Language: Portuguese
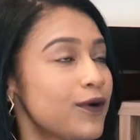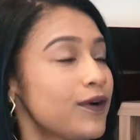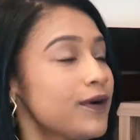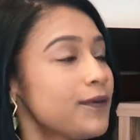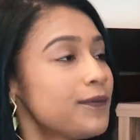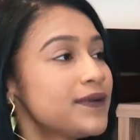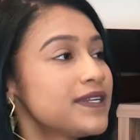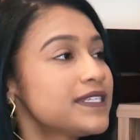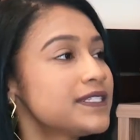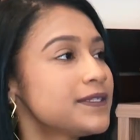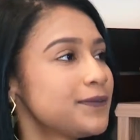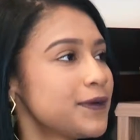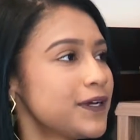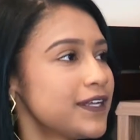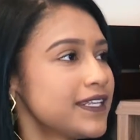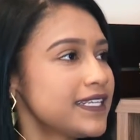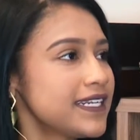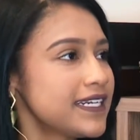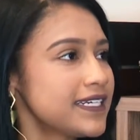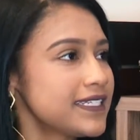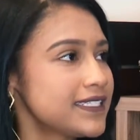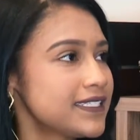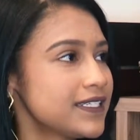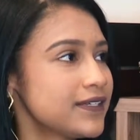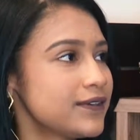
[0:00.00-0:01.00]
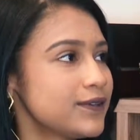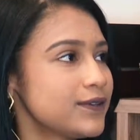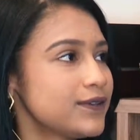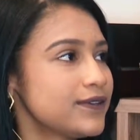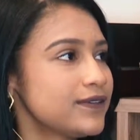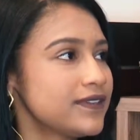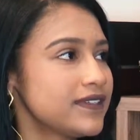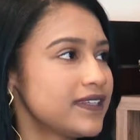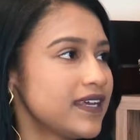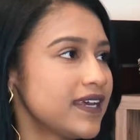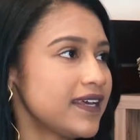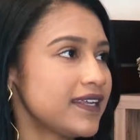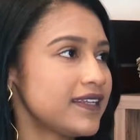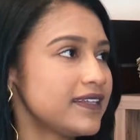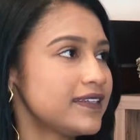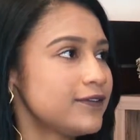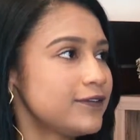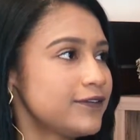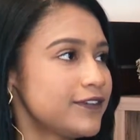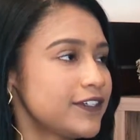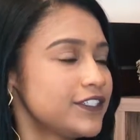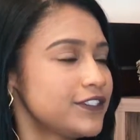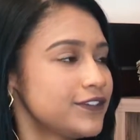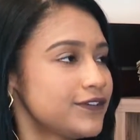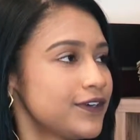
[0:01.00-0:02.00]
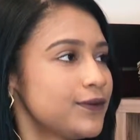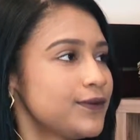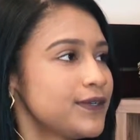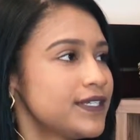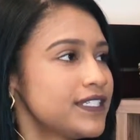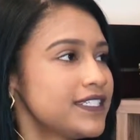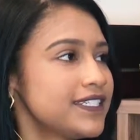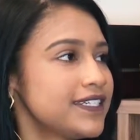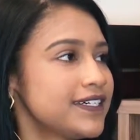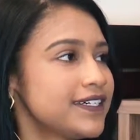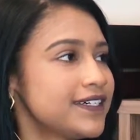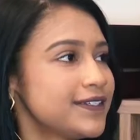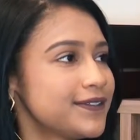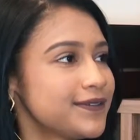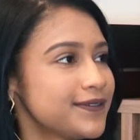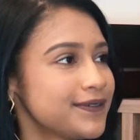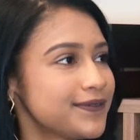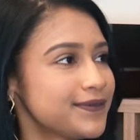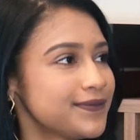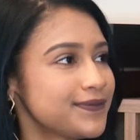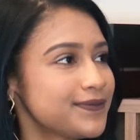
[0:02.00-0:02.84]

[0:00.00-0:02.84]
Qual a principal atração é, do festival esse ano?